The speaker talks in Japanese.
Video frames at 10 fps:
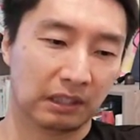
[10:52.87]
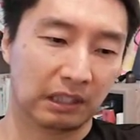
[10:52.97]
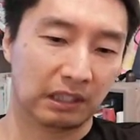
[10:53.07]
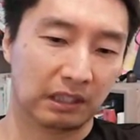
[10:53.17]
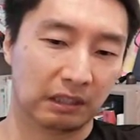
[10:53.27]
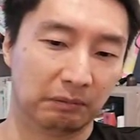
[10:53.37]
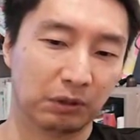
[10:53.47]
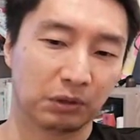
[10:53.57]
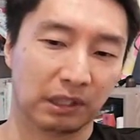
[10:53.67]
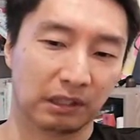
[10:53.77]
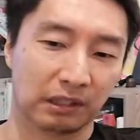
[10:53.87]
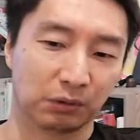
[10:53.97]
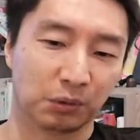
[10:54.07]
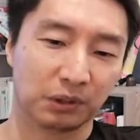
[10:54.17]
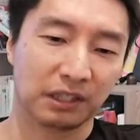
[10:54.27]
えーまあ、よくね、あ
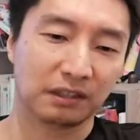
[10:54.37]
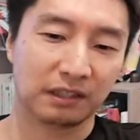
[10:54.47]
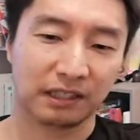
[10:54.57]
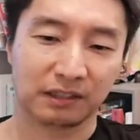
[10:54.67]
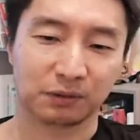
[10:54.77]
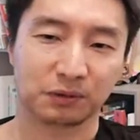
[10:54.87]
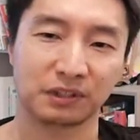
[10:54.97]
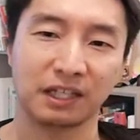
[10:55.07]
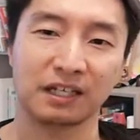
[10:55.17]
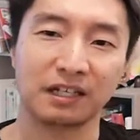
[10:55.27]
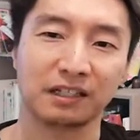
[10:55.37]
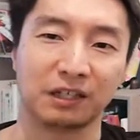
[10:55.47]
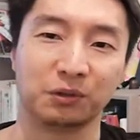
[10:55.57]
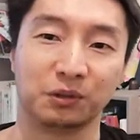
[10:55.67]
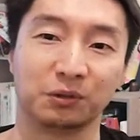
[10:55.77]
の古典って、その師弟関
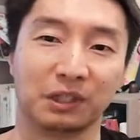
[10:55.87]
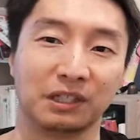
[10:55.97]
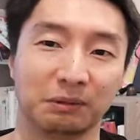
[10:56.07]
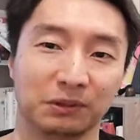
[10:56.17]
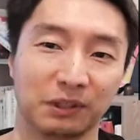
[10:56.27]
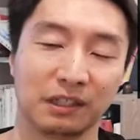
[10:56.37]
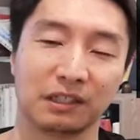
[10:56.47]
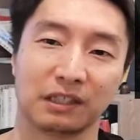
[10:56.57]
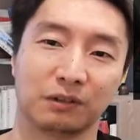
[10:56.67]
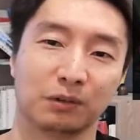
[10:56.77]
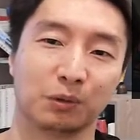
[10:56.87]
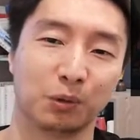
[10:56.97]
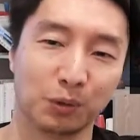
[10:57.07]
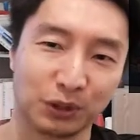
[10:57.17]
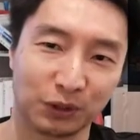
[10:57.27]
係よく出てきますよね。あの、
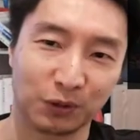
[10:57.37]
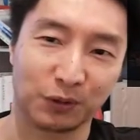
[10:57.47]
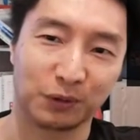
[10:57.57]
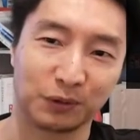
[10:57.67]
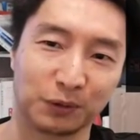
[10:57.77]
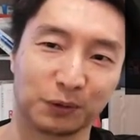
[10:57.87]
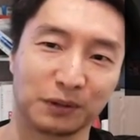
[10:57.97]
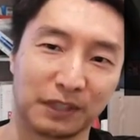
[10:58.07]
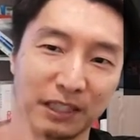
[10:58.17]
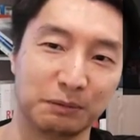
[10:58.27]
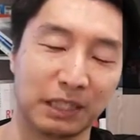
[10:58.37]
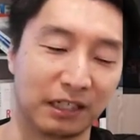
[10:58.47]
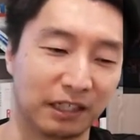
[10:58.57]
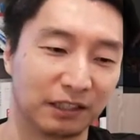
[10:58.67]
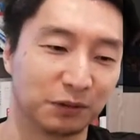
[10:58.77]
孔子とその弟子みた
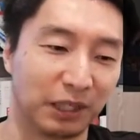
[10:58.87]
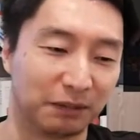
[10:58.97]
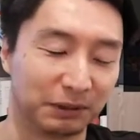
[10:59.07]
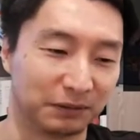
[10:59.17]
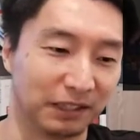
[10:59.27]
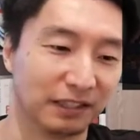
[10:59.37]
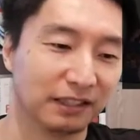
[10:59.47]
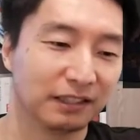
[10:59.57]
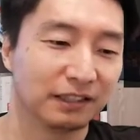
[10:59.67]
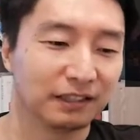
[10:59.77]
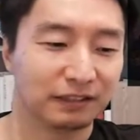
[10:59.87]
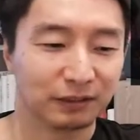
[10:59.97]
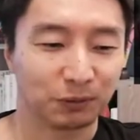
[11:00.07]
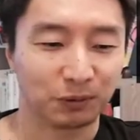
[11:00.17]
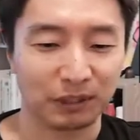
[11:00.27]
いな、よくありますよね。
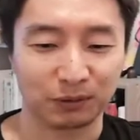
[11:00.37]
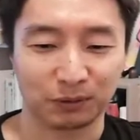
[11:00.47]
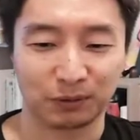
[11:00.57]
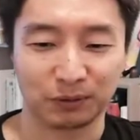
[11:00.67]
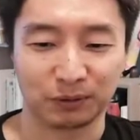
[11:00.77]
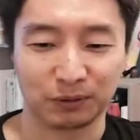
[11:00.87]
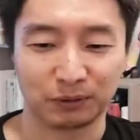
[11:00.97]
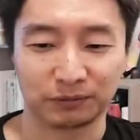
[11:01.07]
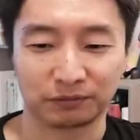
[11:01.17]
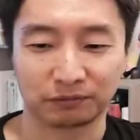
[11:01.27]
で、そこで、その、